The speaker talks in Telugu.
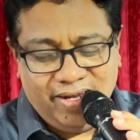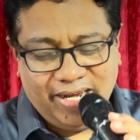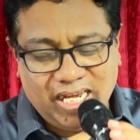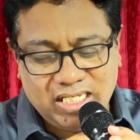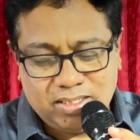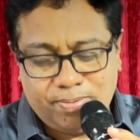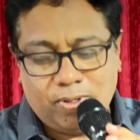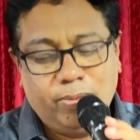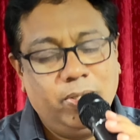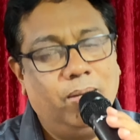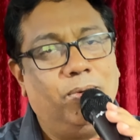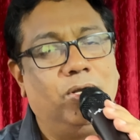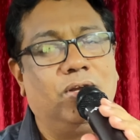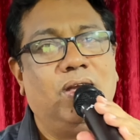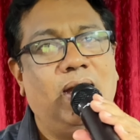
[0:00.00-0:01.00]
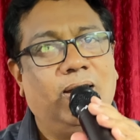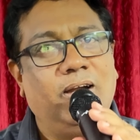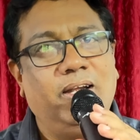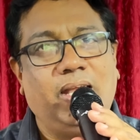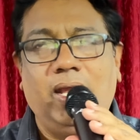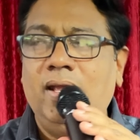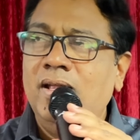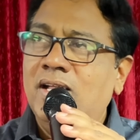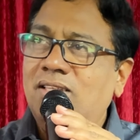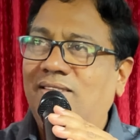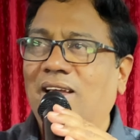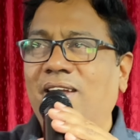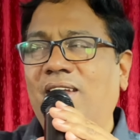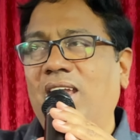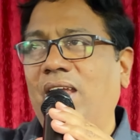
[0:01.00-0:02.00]
యేసు ప్రభు ఏమంటున్నాడంటే
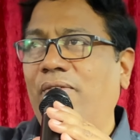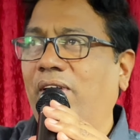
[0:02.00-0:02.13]
తండ్రి